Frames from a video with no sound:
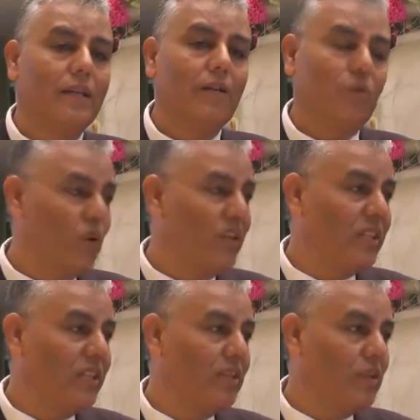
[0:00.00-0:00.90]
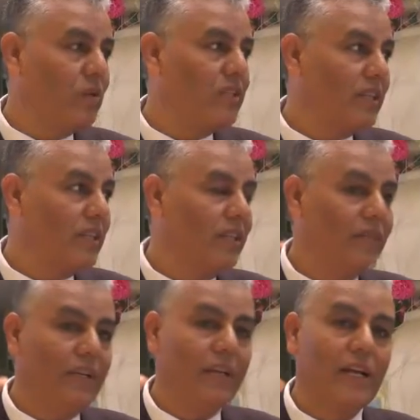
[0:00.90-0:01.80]
الخطوات التي اتخذت
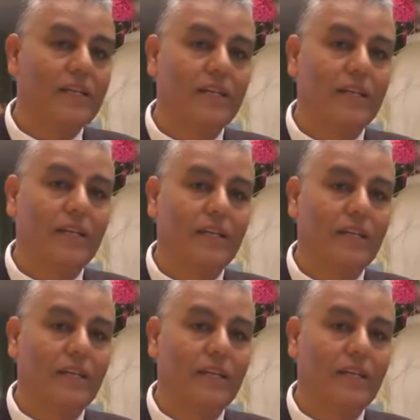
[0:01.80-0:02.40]
لتفعيل هذا